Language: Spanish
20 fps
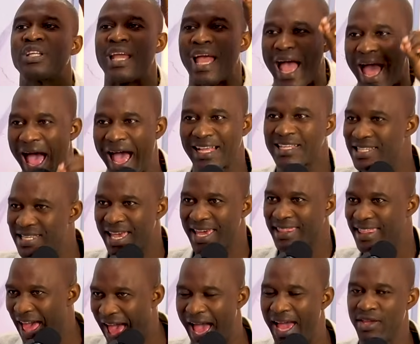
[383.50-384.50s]
hace, daño.
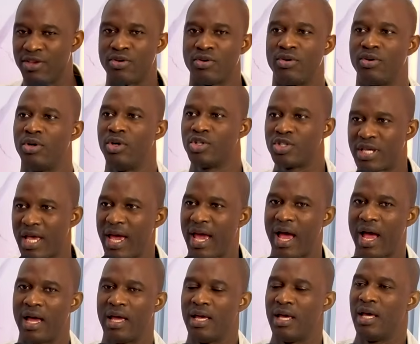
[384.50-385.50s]
daño. O
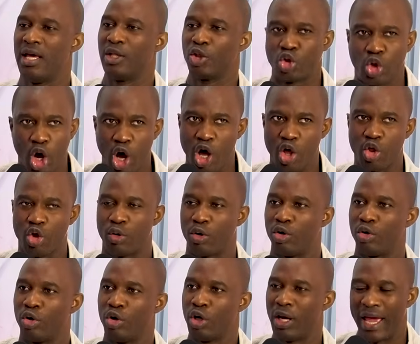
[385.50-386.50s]
sea,
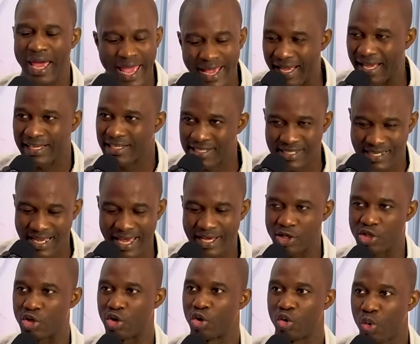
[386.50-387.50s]
todo en
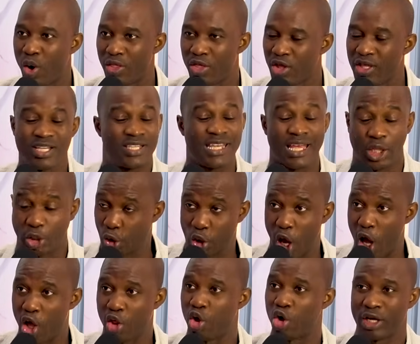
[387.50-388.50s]
exceso, cuando dice
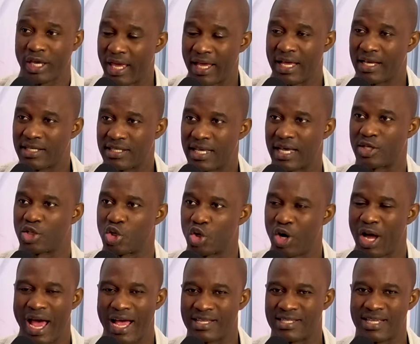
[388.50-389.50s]
todo que en exceso
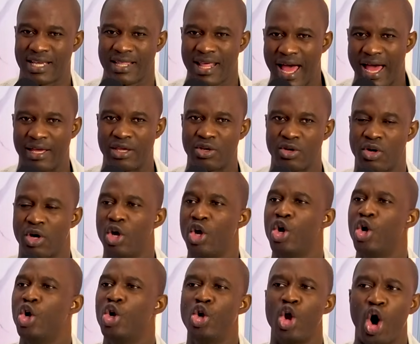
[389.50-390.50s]
hace daño,
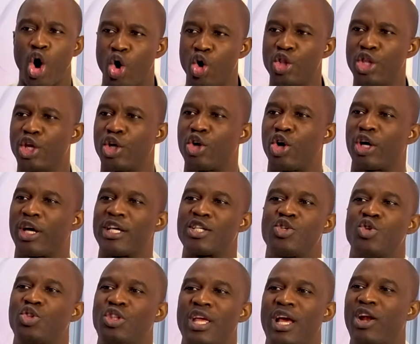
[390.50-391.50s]
lo único que si
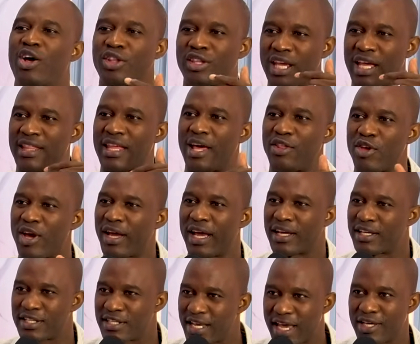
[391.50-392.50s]
usted lo tiene a Dios en
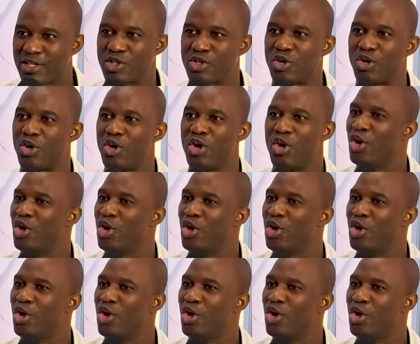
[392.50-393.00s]
exceso,